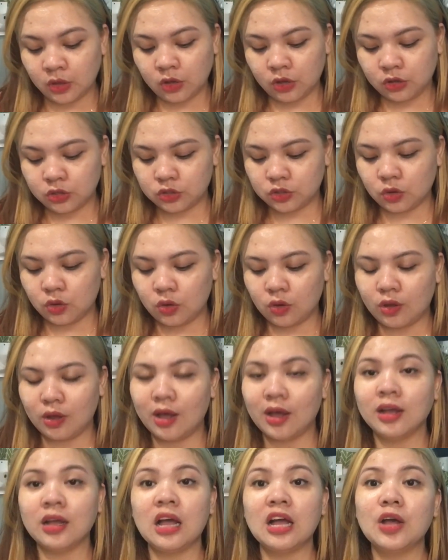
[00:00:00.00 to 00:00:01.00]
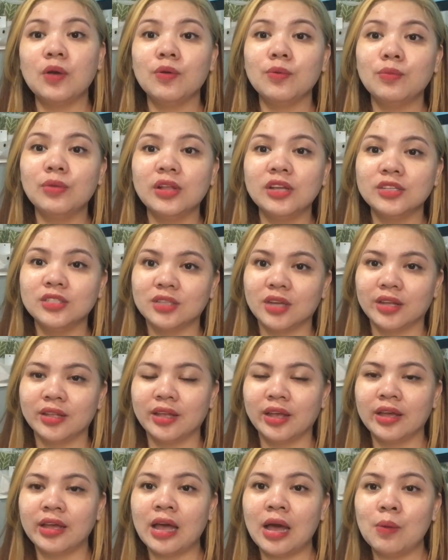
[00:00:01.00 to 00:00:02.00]
So, ang gagawin mo lang dyan,
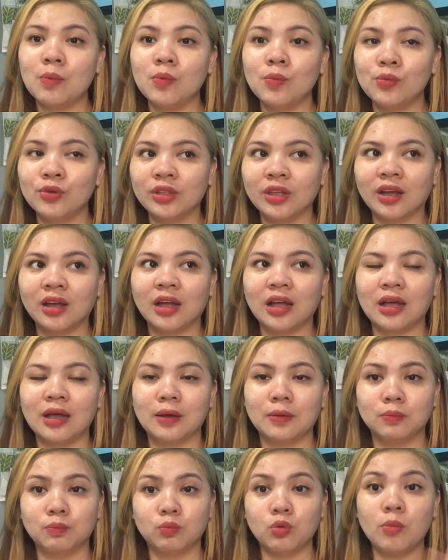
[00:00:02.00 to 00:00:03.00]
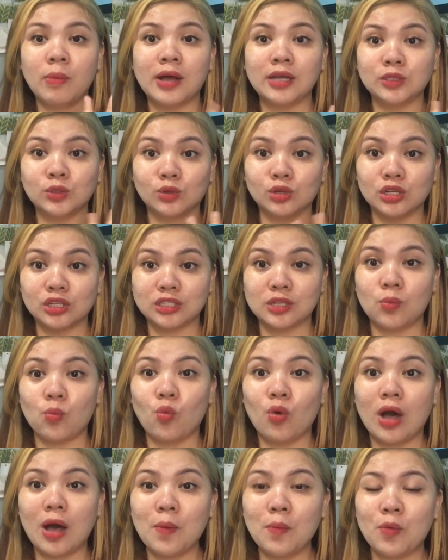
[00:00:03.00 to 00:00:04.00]
hayaan mo munang uh, pumasok siya sa
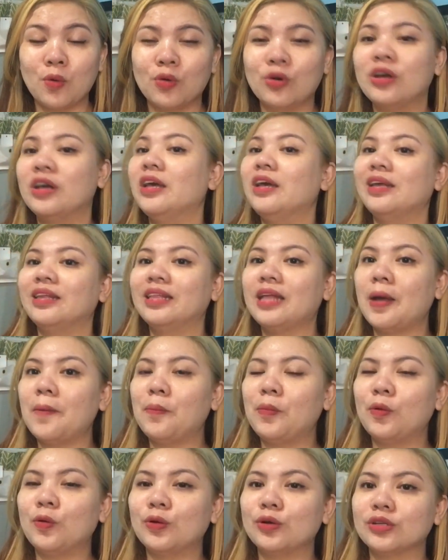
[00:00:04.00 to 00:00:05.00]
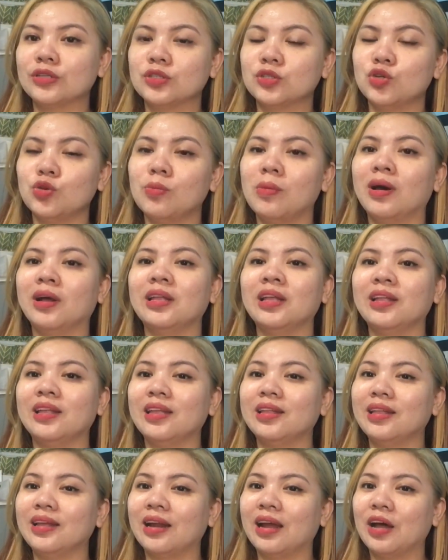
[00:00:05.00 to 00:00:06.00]
mukha mo. Tapos, yung mga
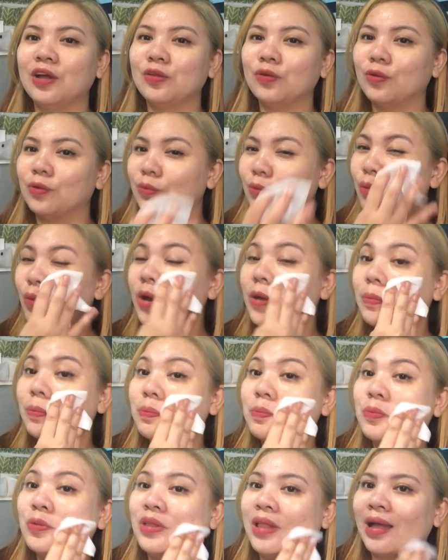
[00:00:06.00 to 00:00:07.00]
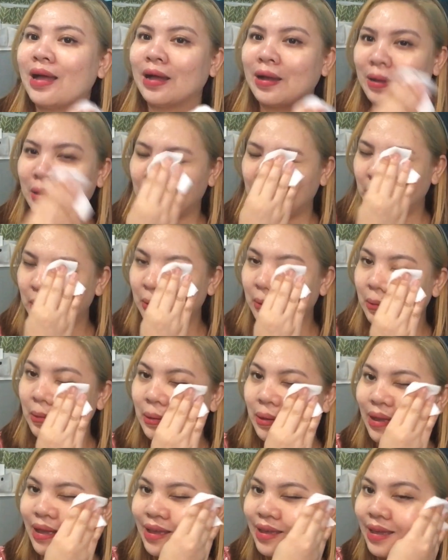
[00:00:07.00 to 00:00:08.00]
natitirang ano, wipe mo lang.
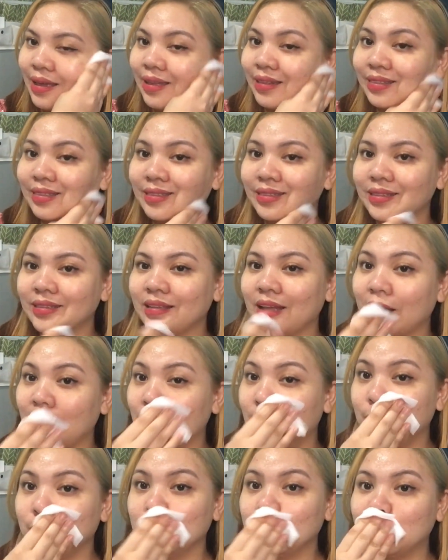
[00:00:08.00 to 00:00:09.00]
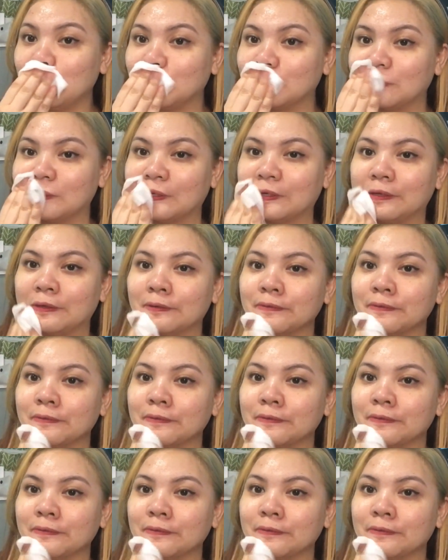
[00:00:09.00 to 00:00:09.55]
Ayan, tanggalin mo lang siya.